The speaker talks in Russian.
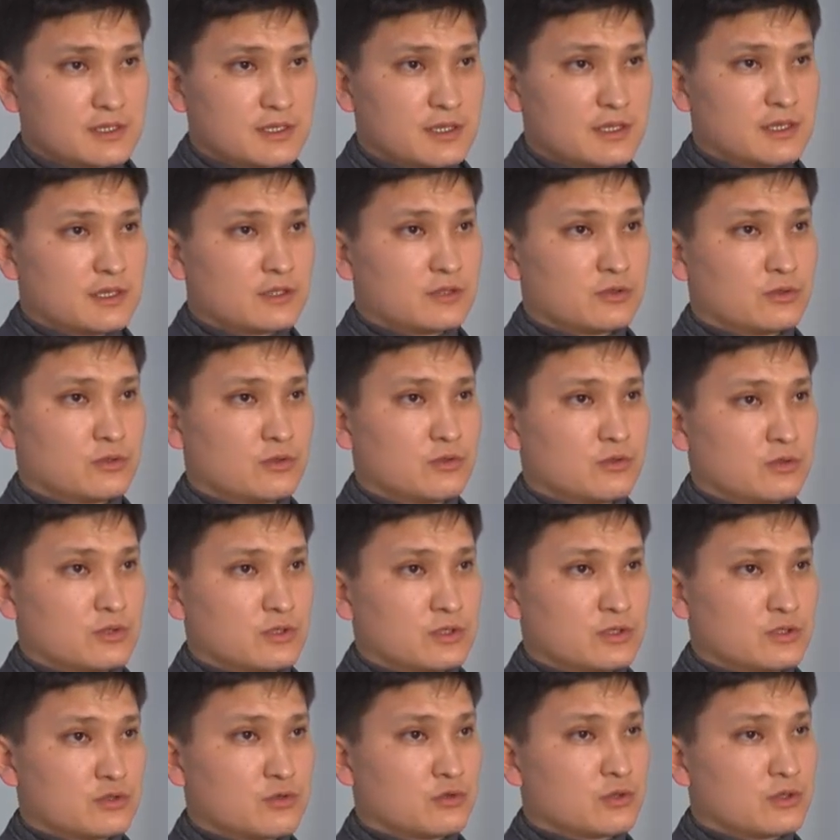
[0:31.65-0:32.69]

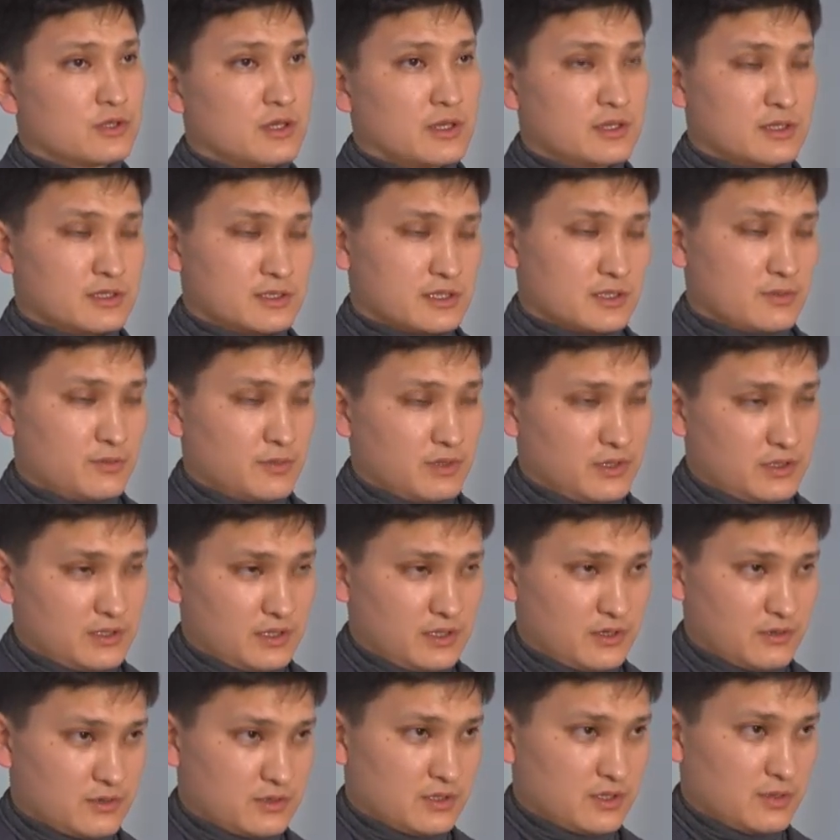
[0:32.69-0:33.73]
электронные журналы
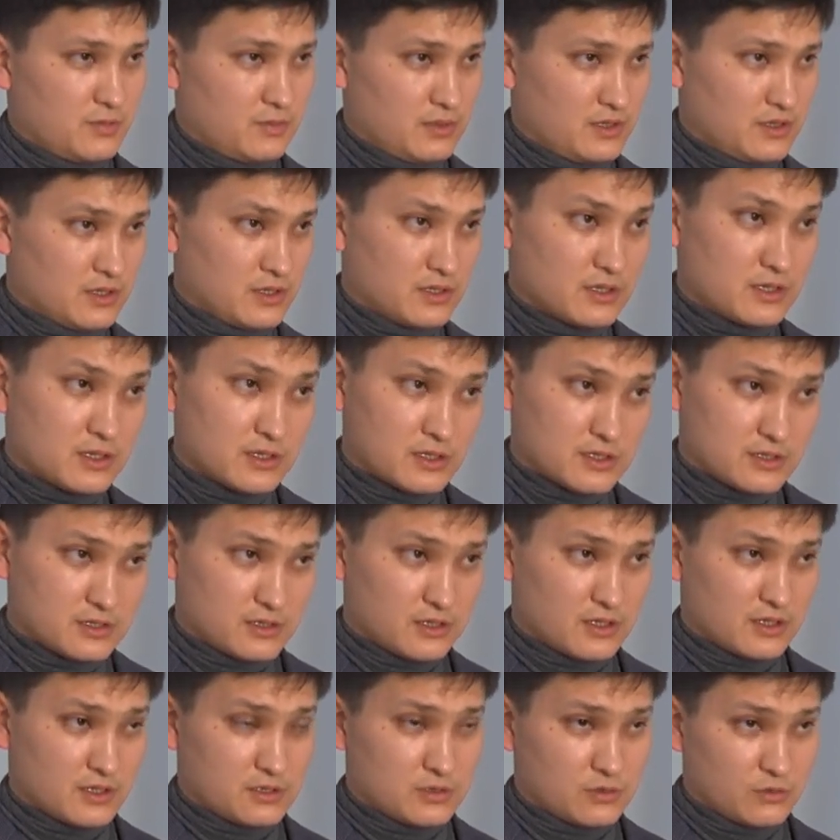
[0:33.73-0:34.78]
заполняются на
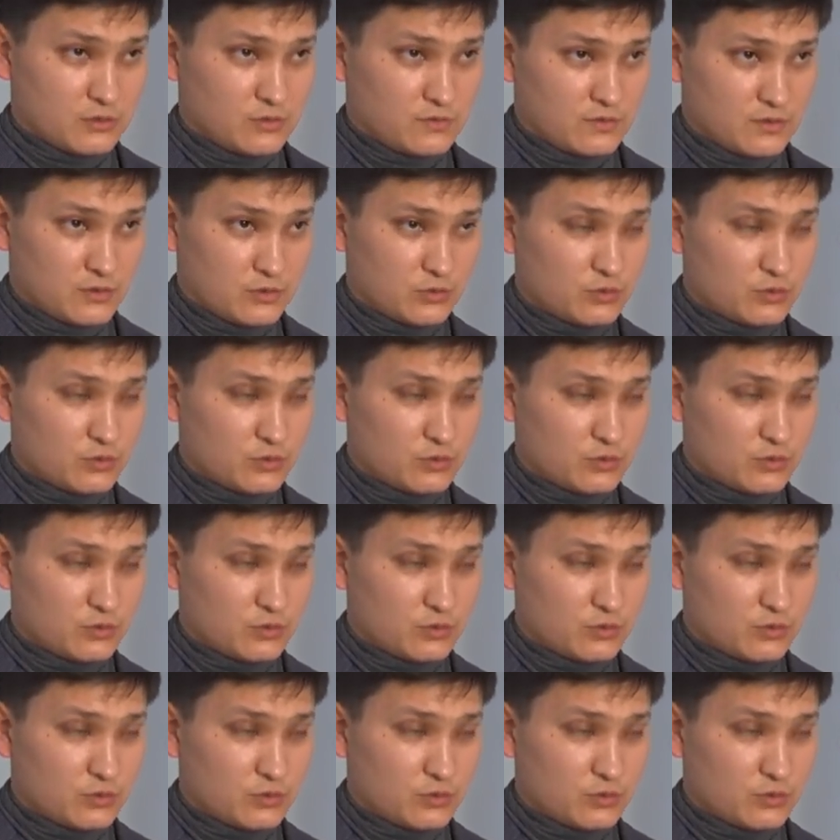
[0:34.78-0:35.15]
периодической основе,